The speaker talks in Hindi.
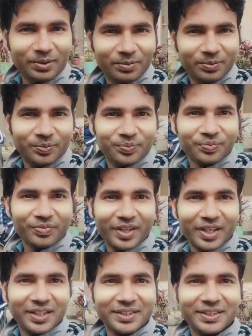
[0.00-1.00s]
हम
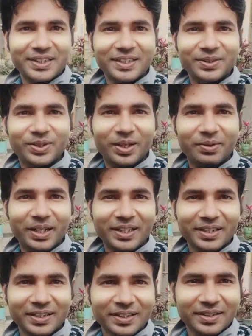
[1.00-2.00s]
जीजा जी उधर
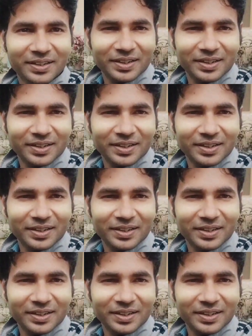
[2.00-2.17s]
बैठे हैं